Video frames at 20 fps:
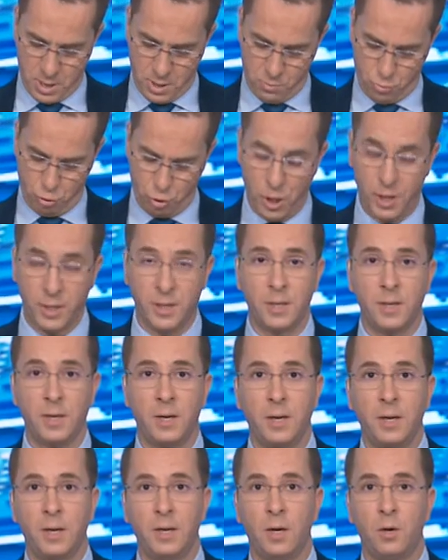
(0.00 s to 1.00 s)

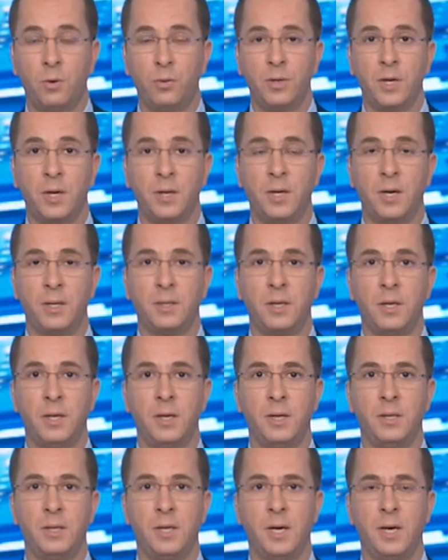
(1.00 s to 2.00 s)
مشاهدينا إلى هنا نأتي
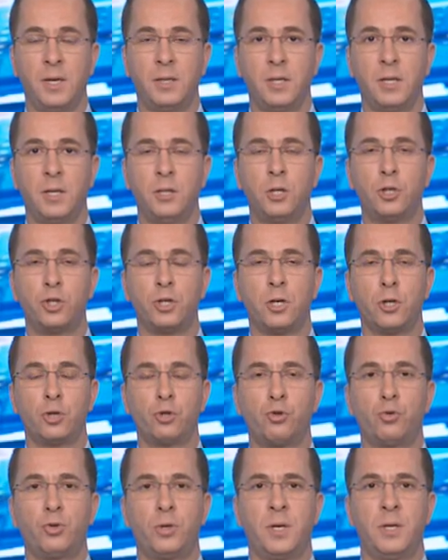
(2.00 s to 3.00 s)
إلى نهاية النشرة
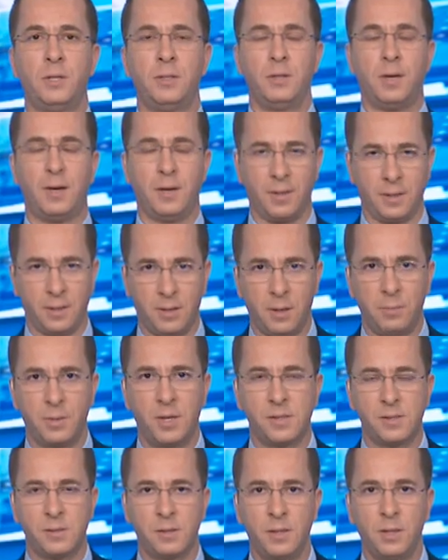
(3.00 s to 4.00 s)
شكرا على كرم
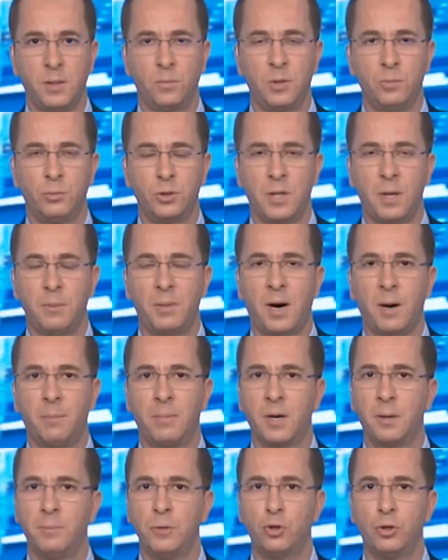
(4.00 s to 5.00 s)
الإصغاء والمتابعة
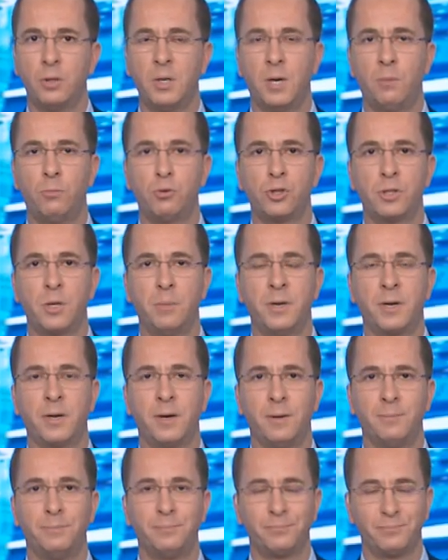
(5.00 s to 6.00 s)
برامجنا مستمرة
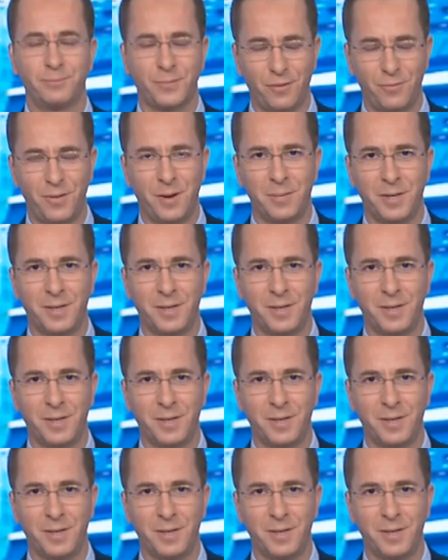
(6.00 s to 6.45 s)
في أمان